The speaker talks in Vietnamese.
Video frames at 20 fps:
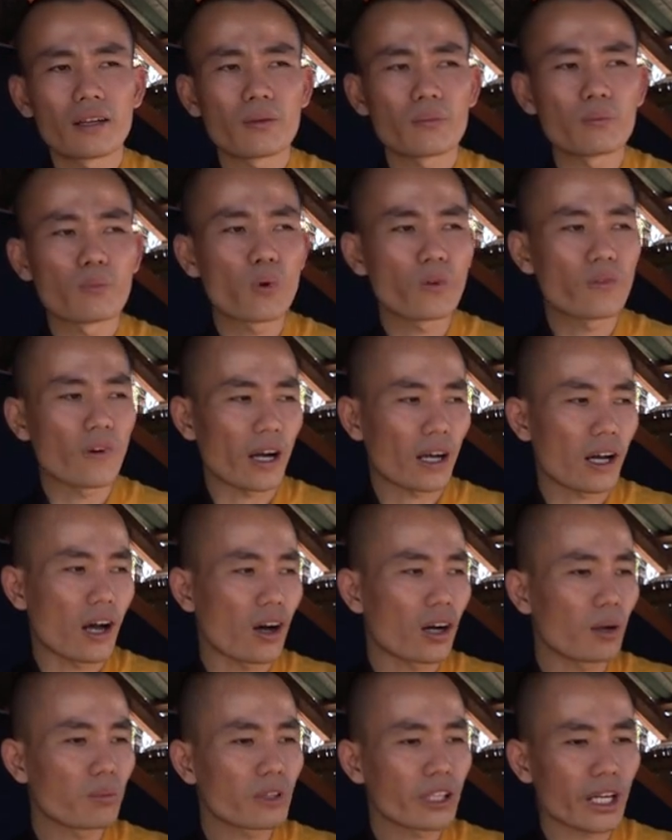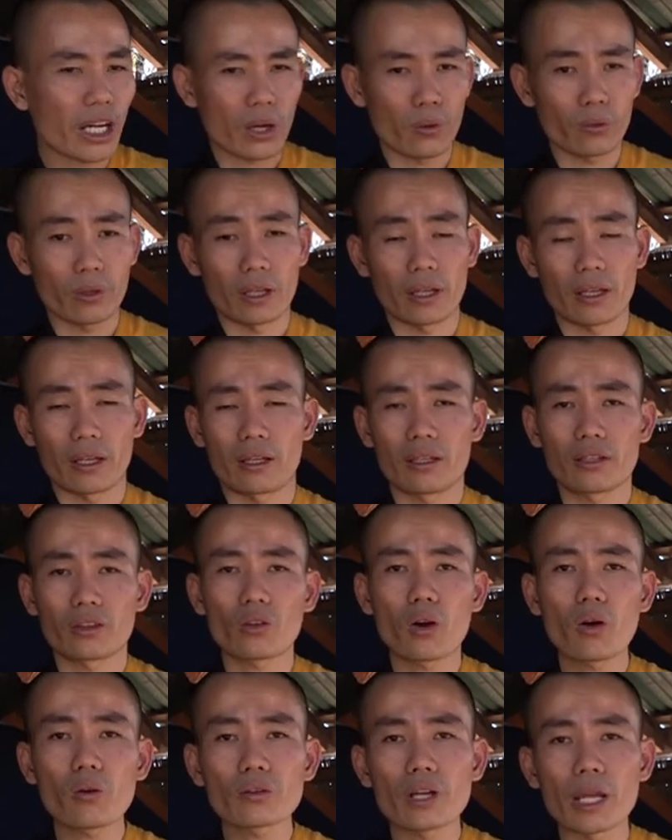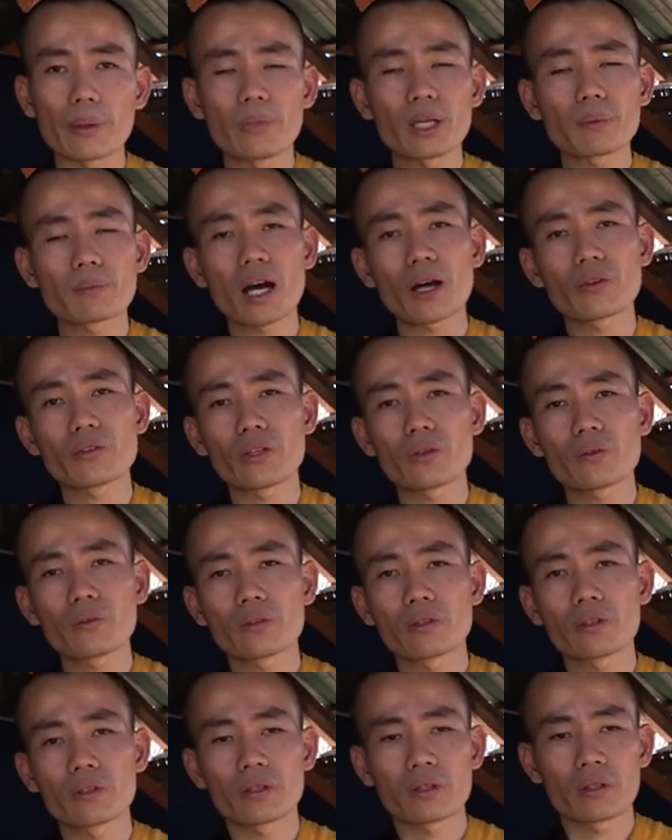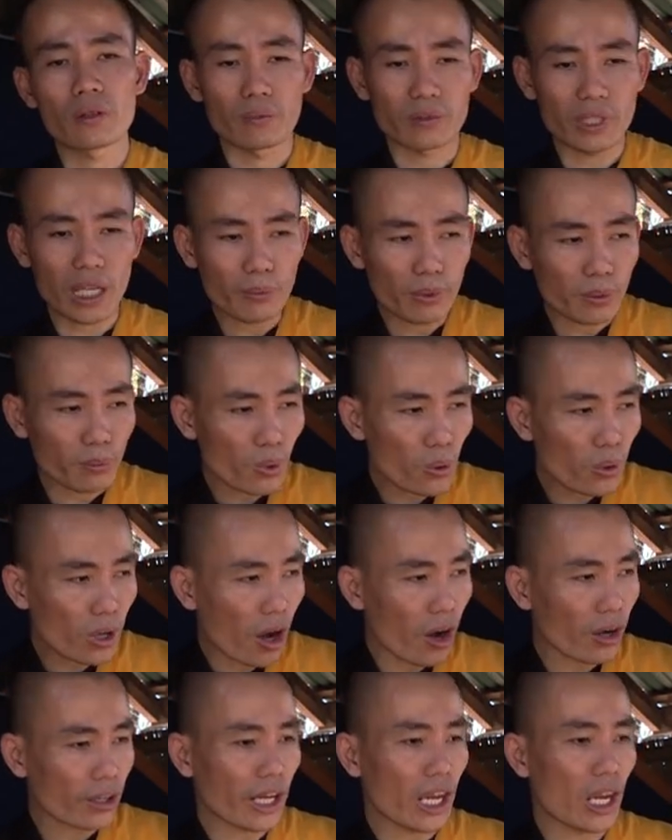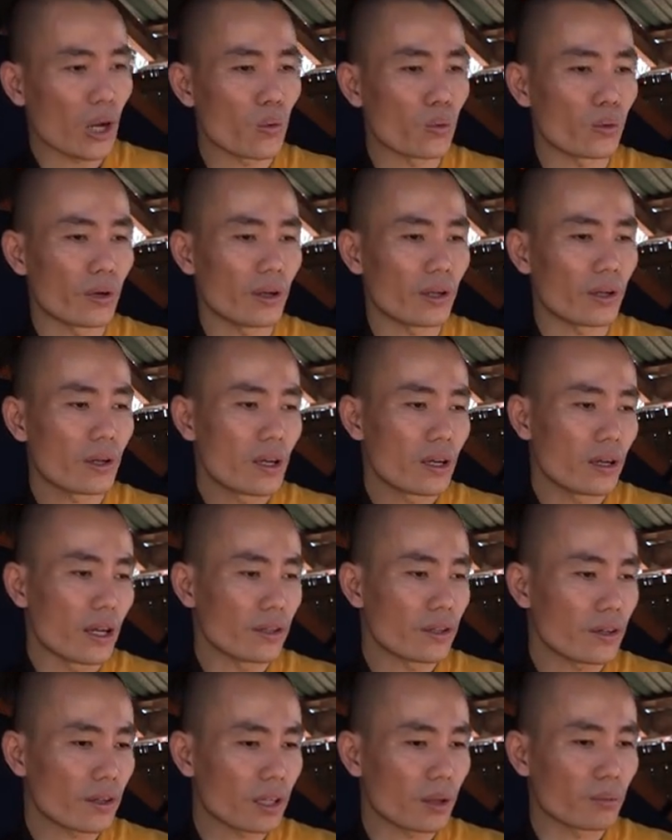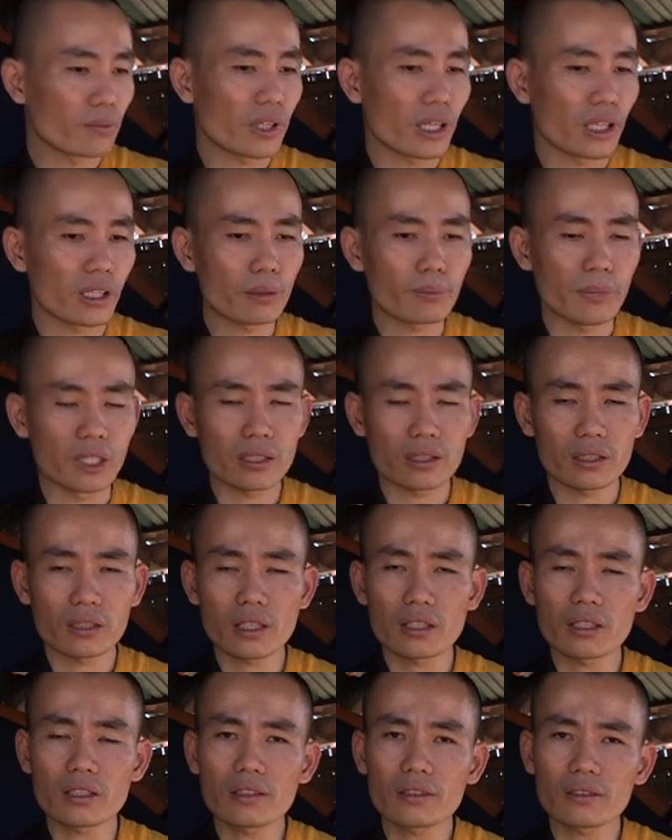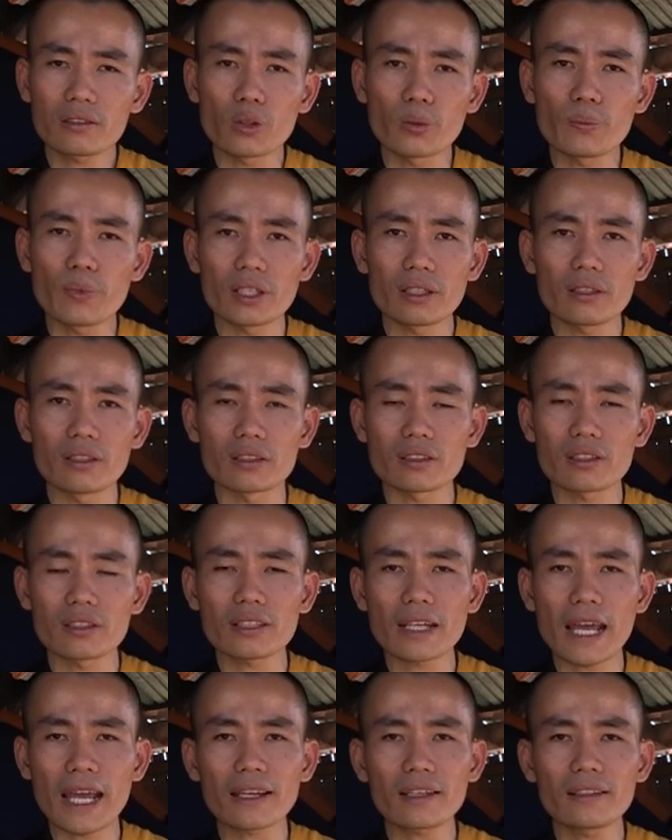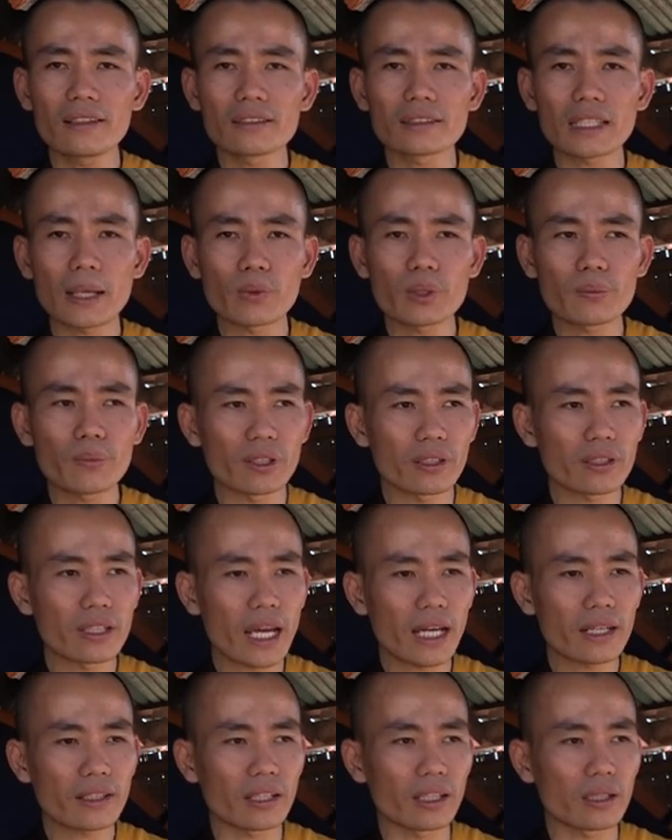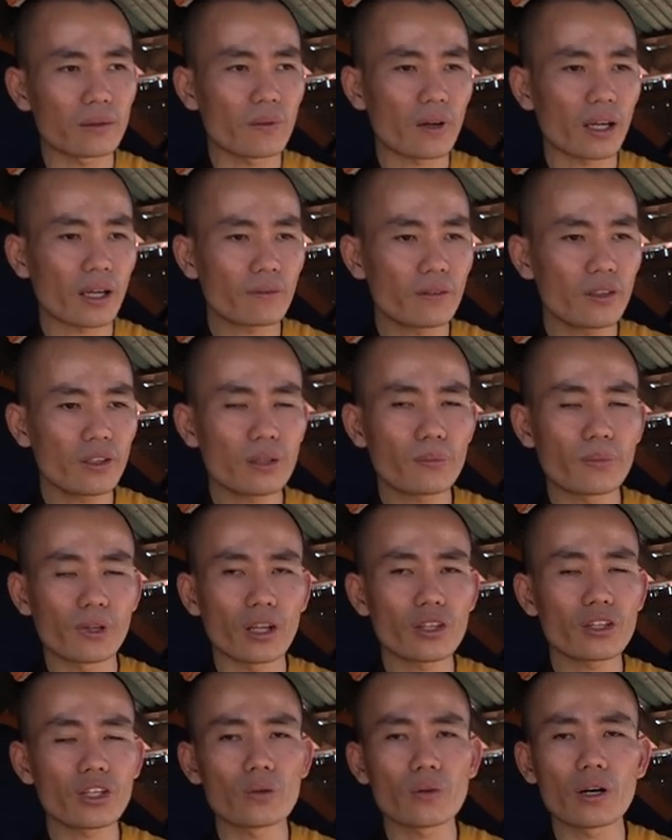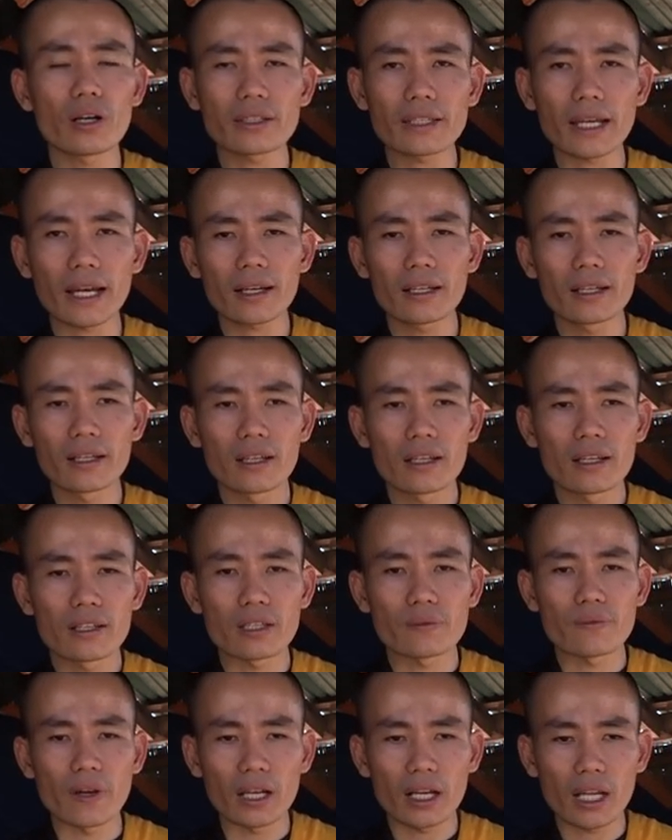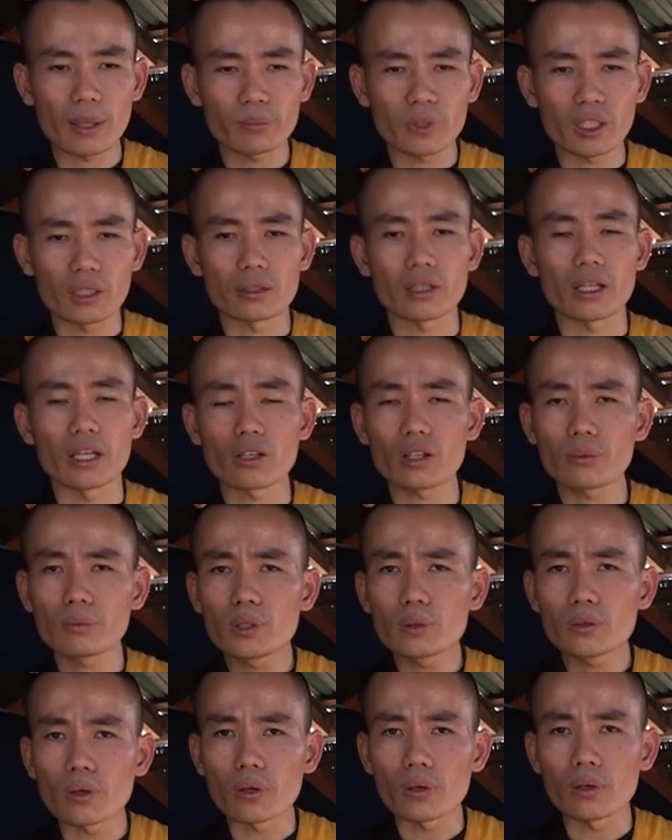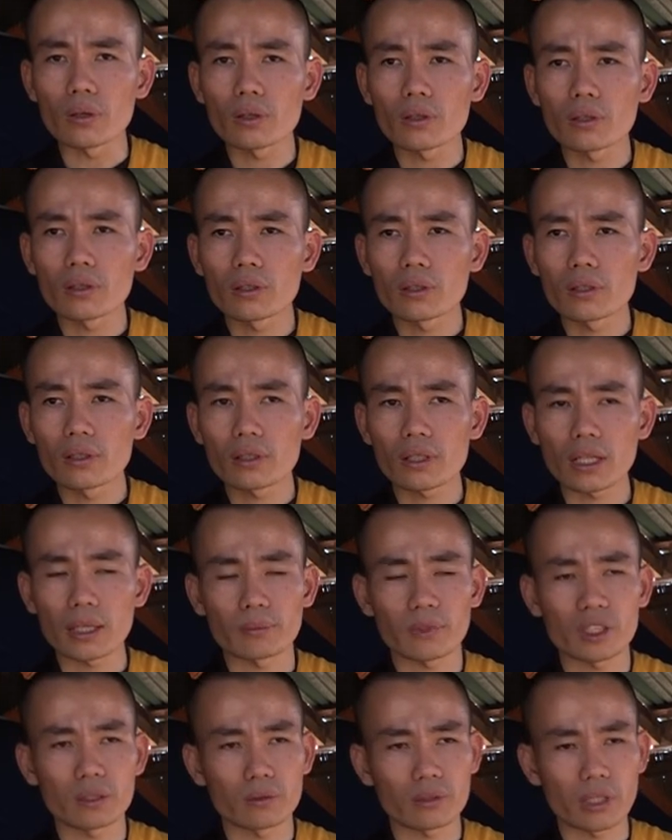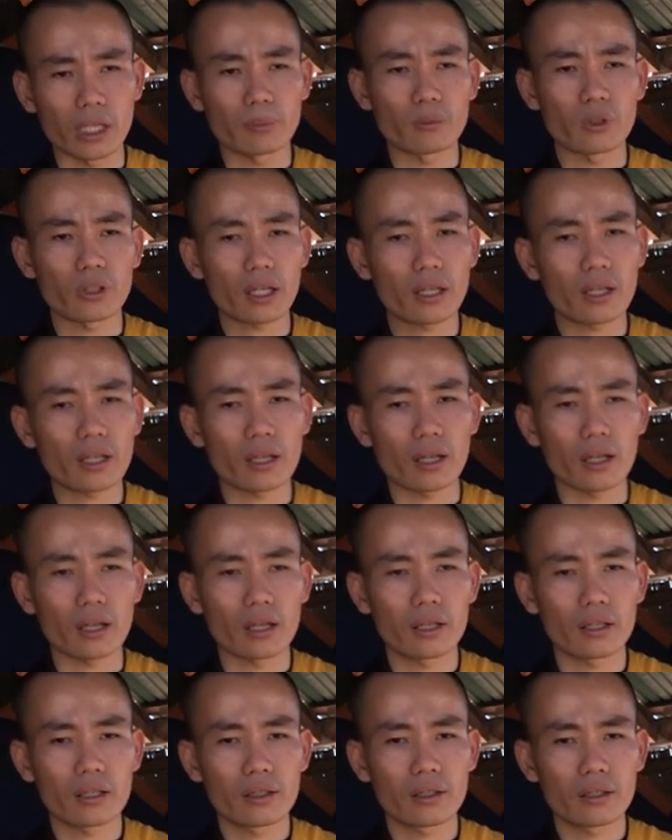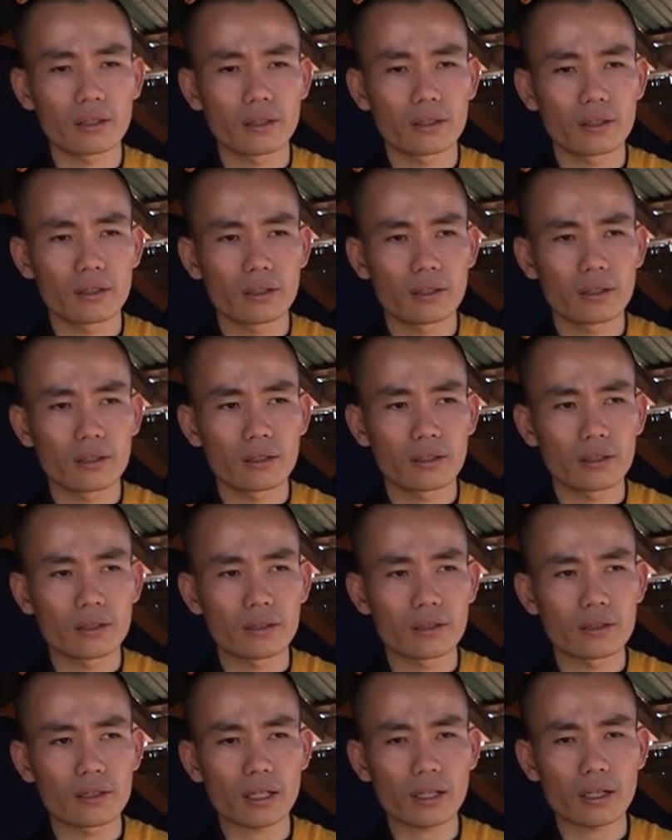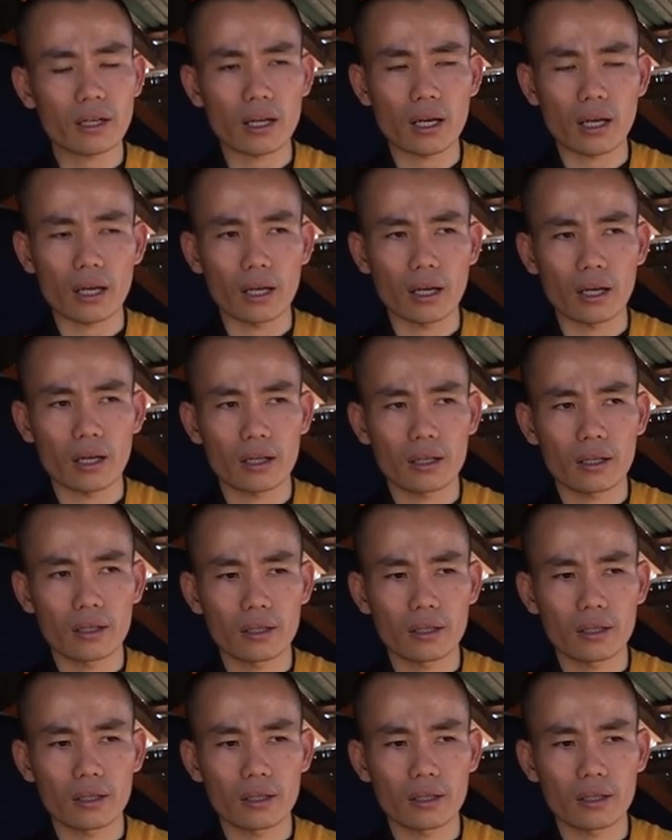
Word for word: mua phật họ không nghèo thì tốt đẹp biết bao nhiêu làm sao mình muốn họ nghèo để, để cho cái đồng tiền đó mình nó, của mình nó được xứng đáng cái lương tâm của mình nó giá trị và cái phước của mình nó nhiều hơn chăng như vậy làm từ thiện có mưu đồ làm từ thiện một cách là rất là